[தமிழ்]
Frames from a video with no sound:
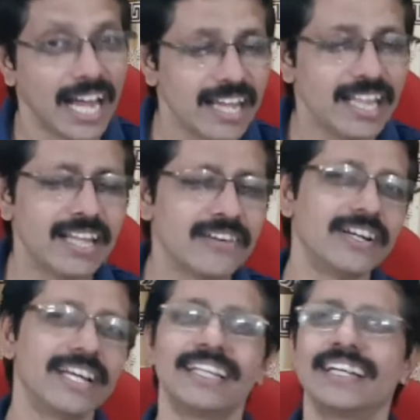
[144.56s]
இந்த
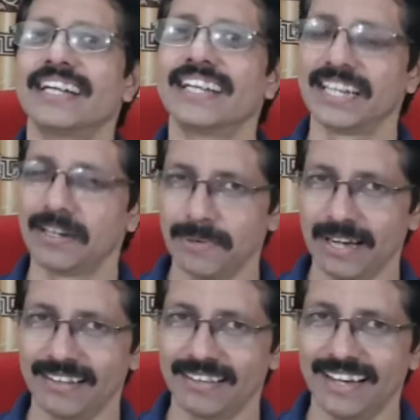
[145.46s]
விடயத்துக்குள்ளே நீங்கள்
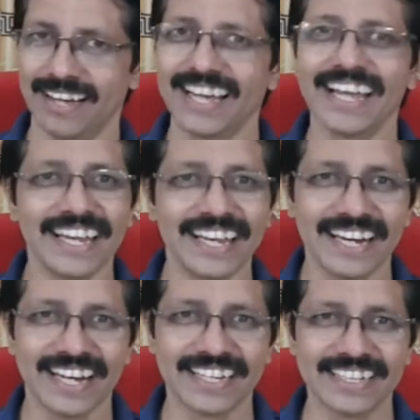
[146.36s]
பார்த்தா
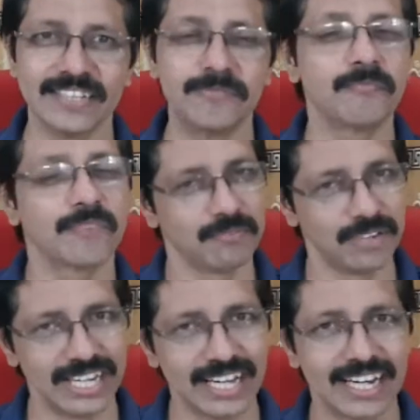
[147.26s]
என்னடா இது
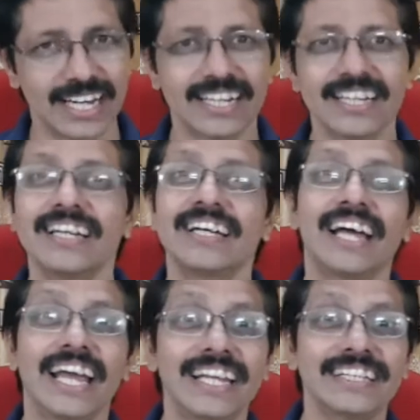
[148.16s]
விளையாட்டாக
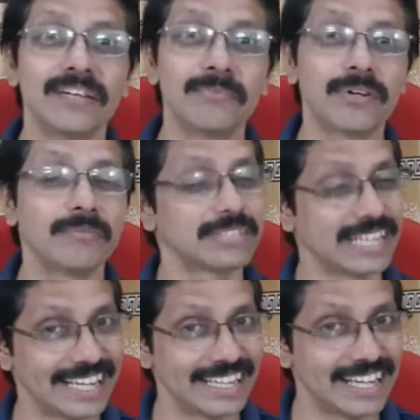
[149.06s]
என்ன செய்ய போகிறோம்
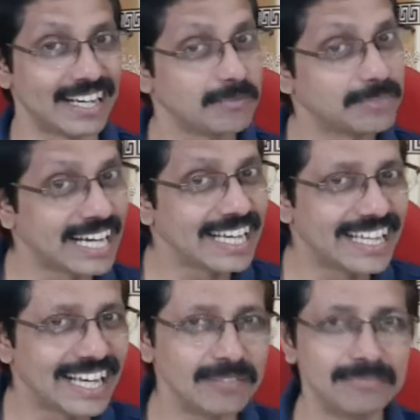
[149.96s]
சரித்தாலும்
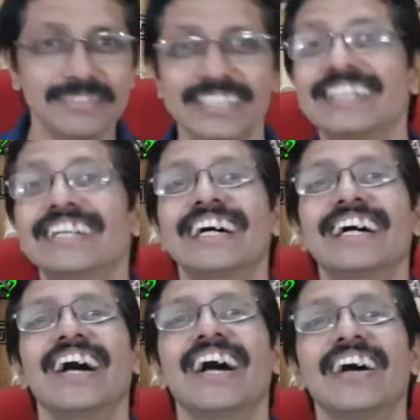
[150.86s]
சாய்த்தாலும்
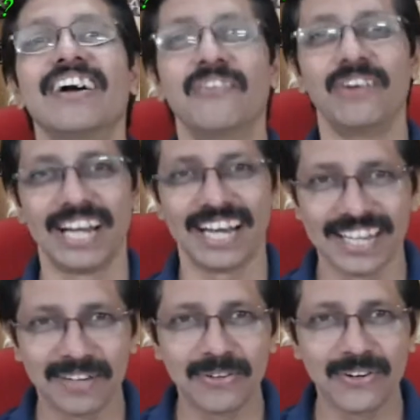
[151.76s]
விழாத
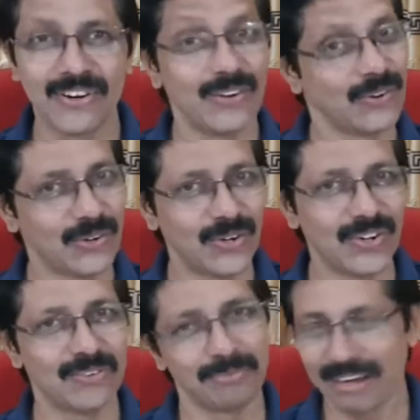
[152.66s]
பொருள் ஓ
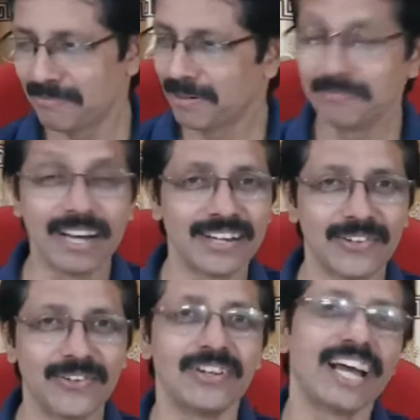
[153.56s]
பாப்பம்
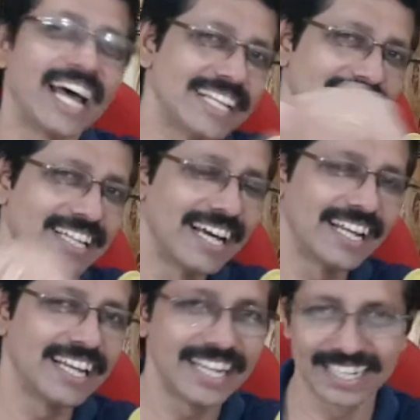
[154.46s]
வாங்கோ அதுக்கு தான்
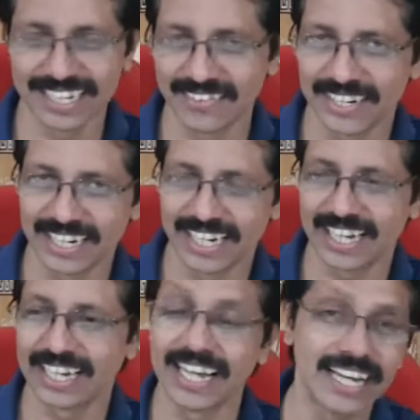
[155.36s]
என்ன தேவையண்டா
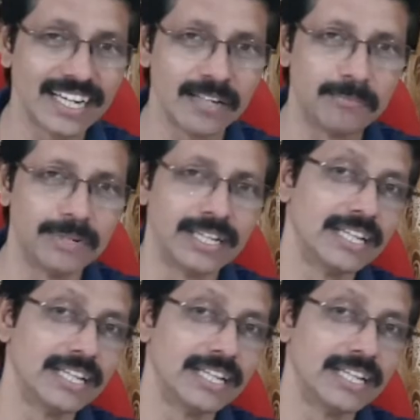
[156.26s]
நாங்கள் இப்போ